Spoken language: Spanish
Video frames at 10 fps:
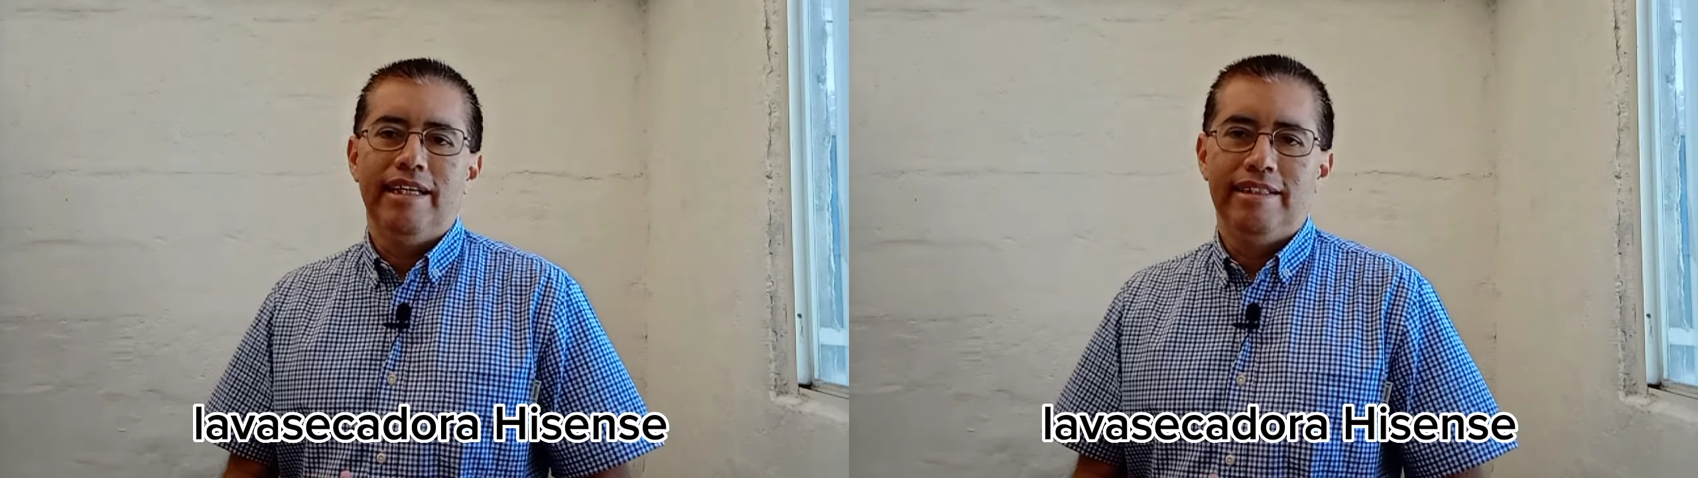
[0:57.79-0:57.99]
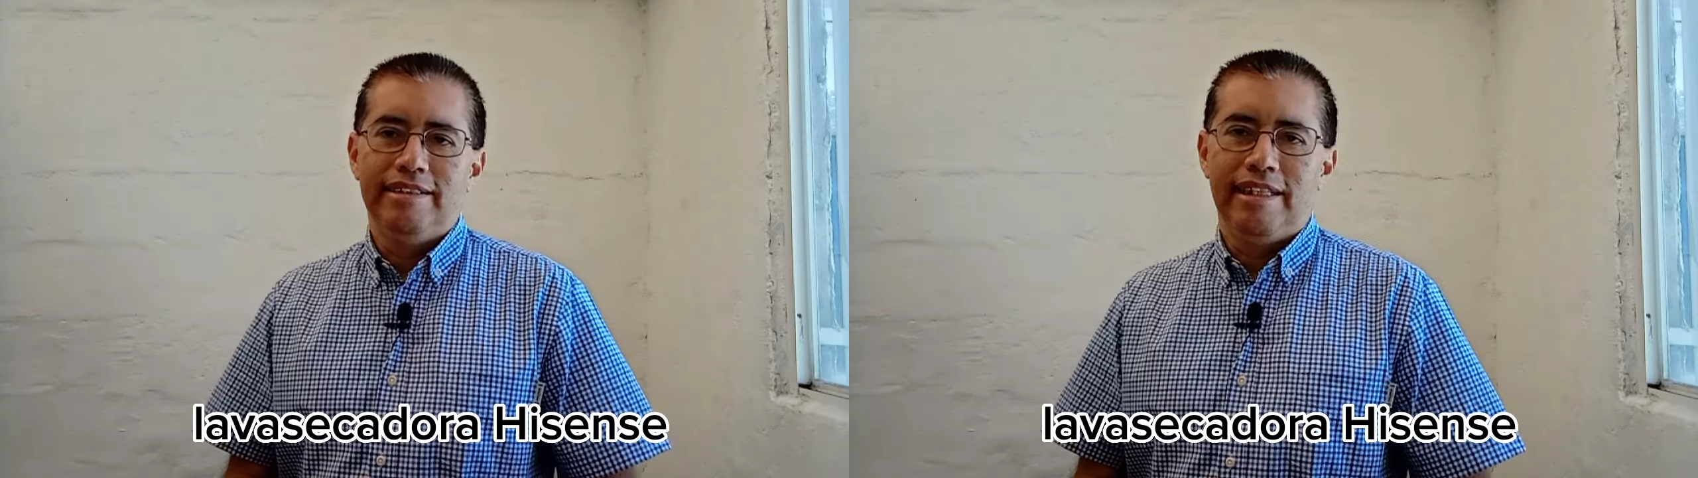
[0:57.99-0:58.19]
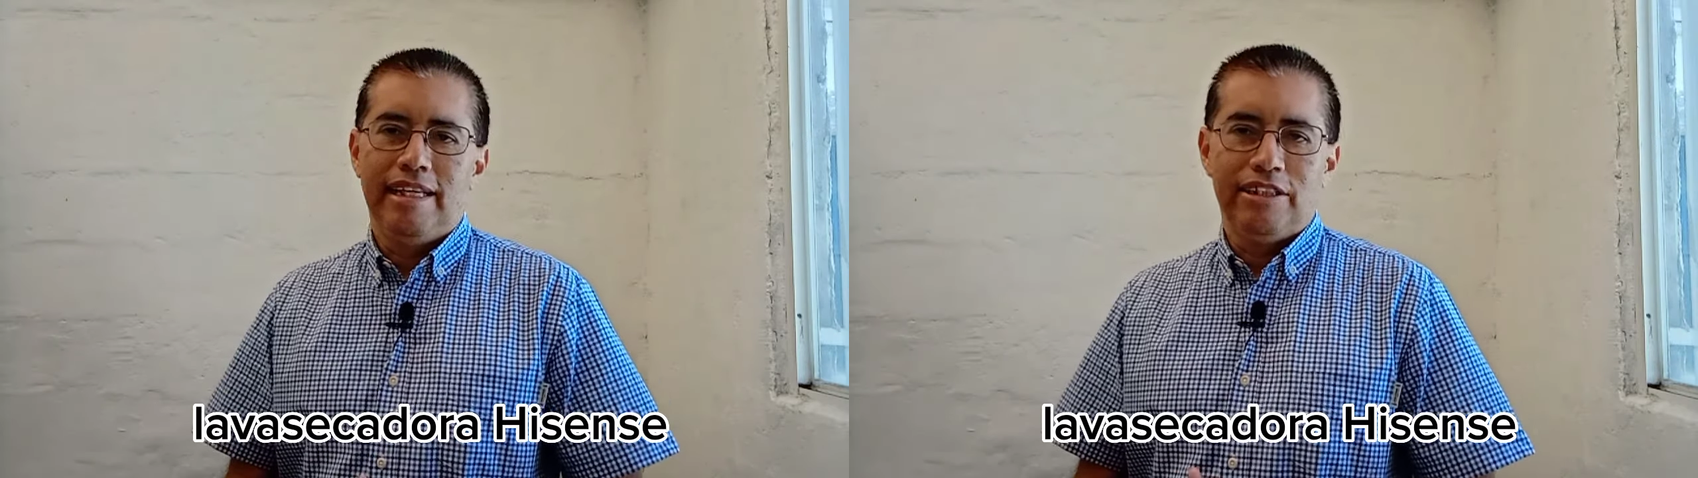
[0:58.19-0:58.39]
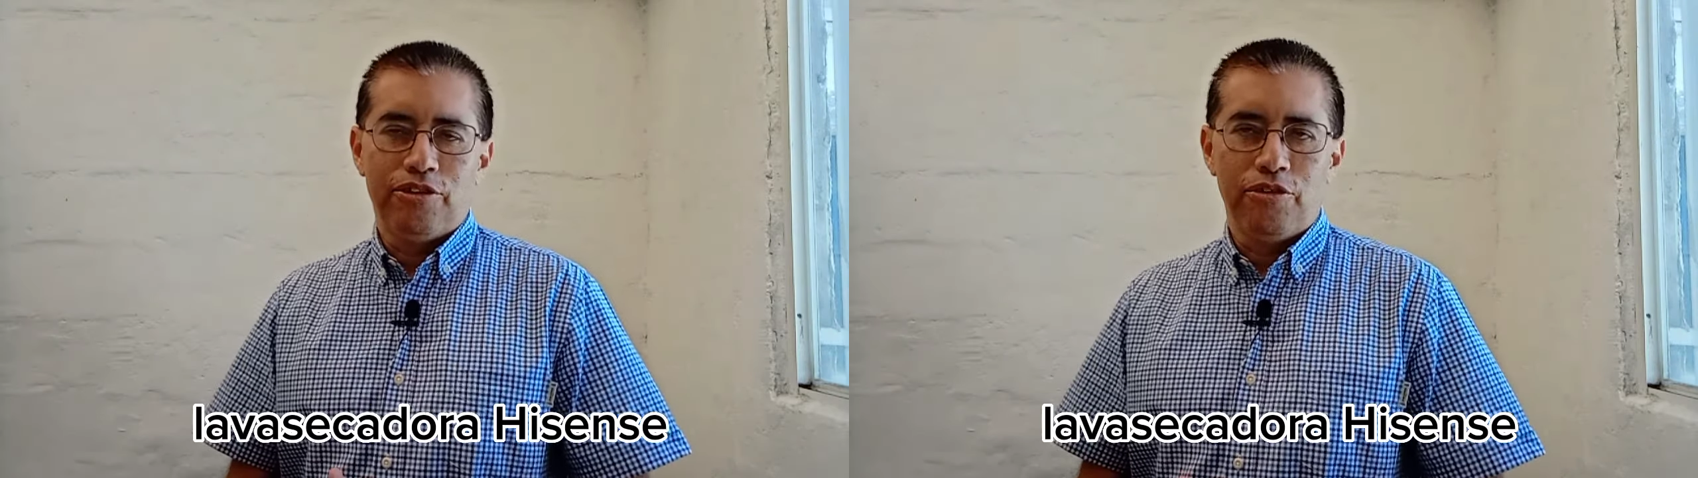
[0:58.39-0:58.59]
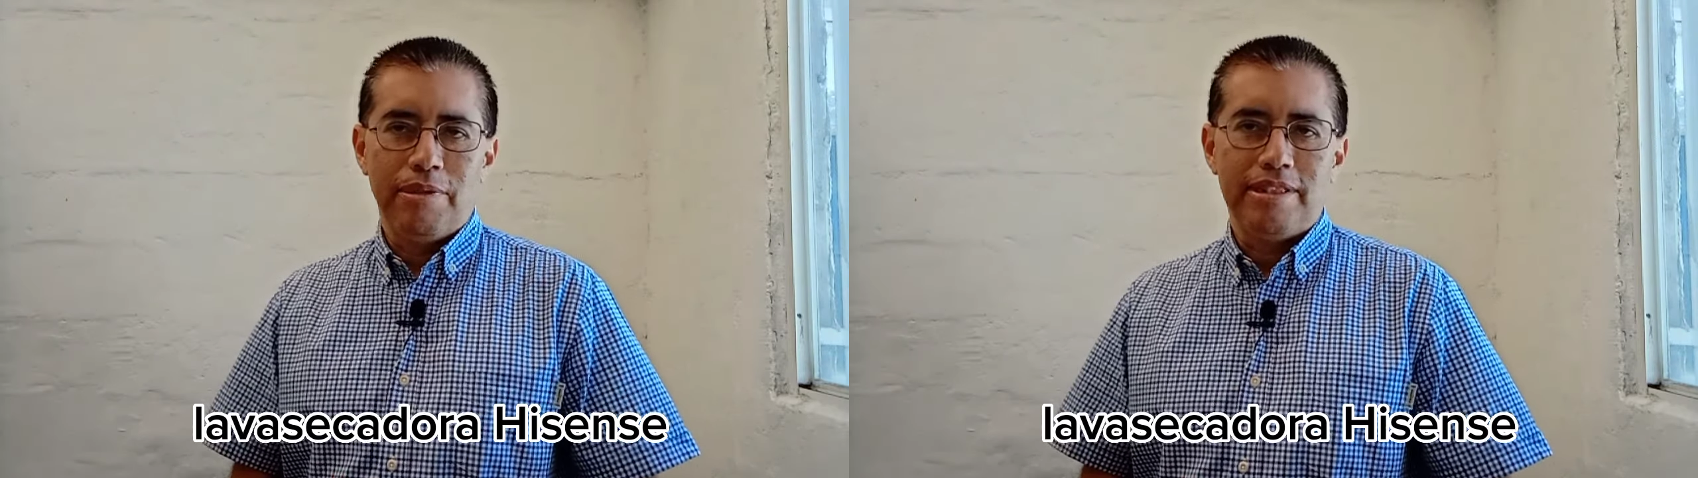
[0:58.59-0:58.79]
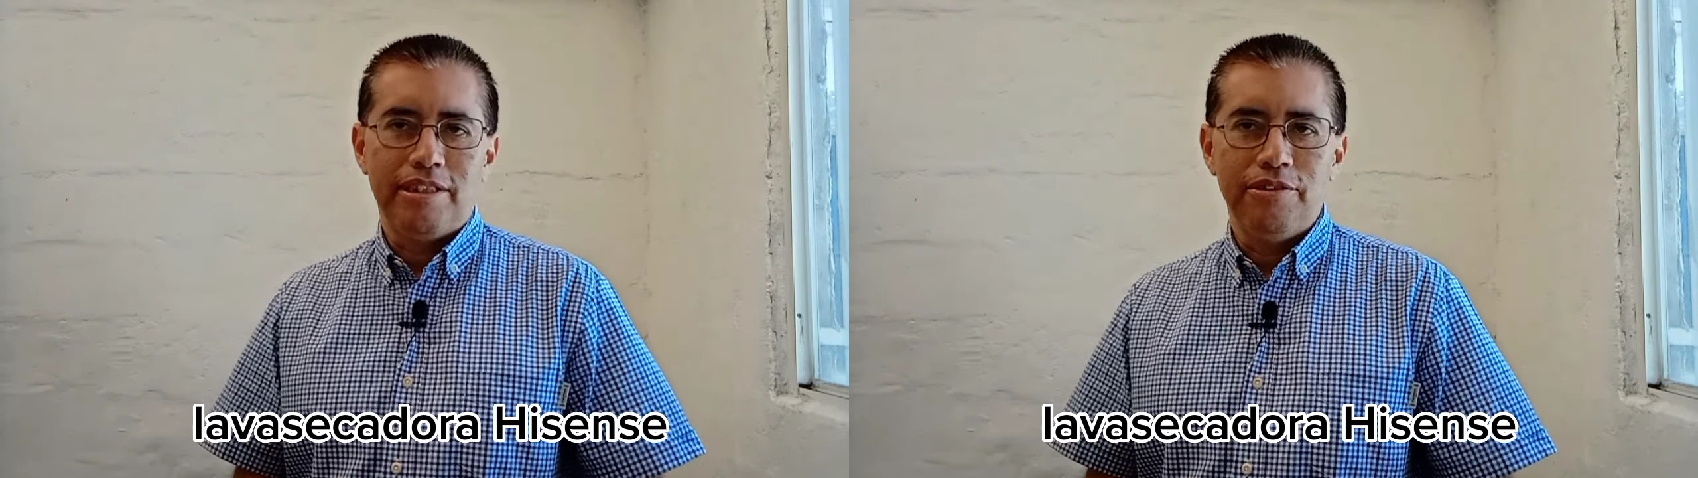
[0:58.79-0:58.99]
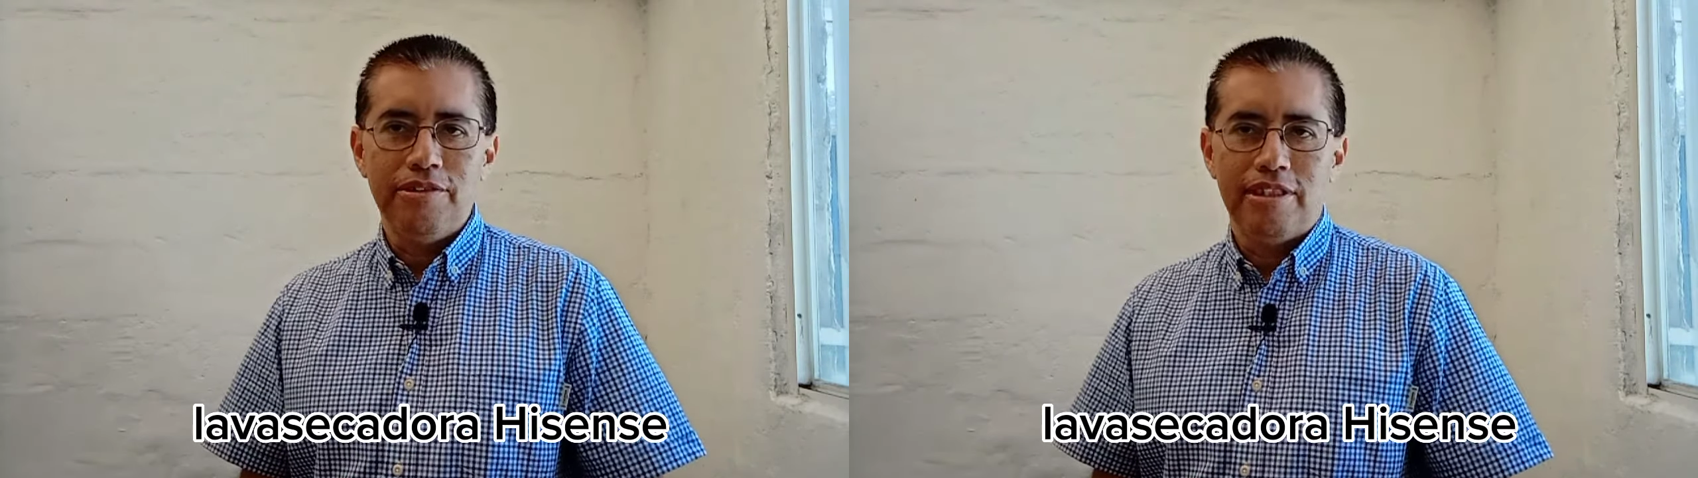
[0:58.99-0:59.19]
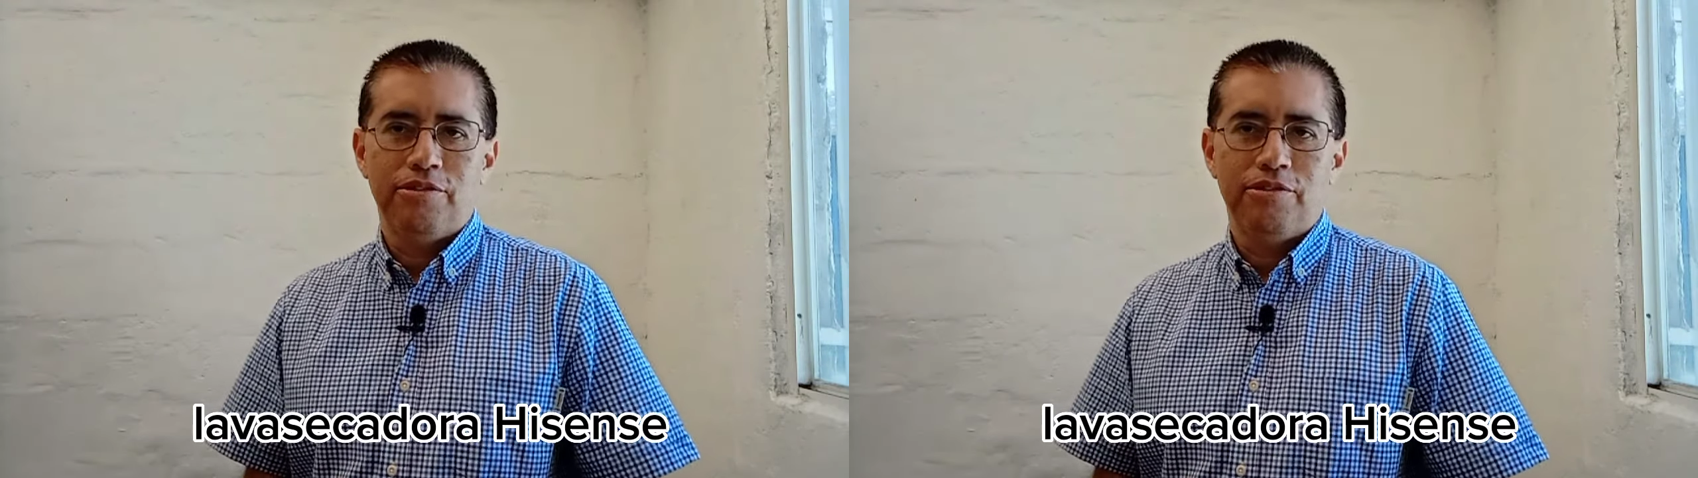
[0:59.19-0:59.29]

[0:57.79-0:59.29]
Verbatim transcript: en electrodomésticos,